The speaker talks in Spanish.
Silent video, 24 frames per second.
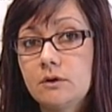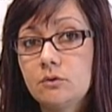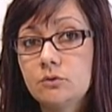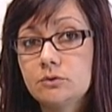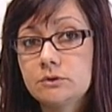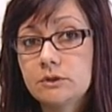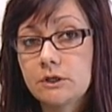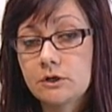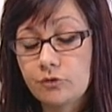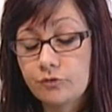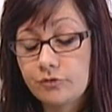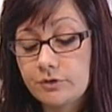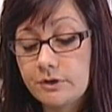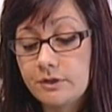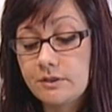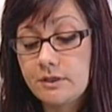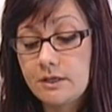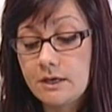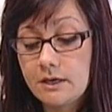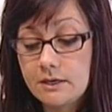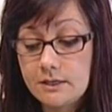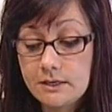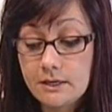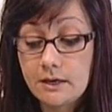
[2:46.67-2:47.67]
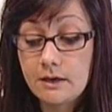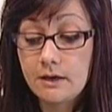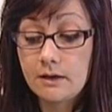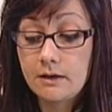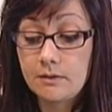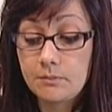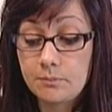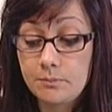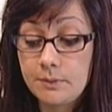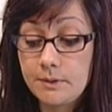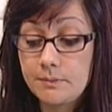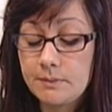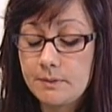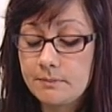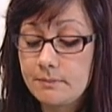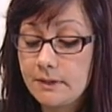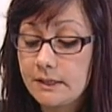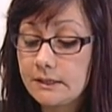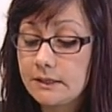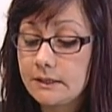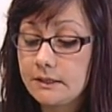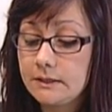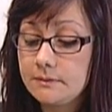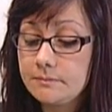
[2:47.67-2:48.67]
Junta de Cofradías irá Pepe
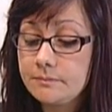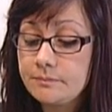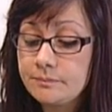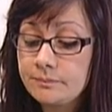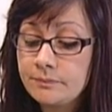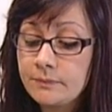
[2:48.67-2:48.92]
Márquez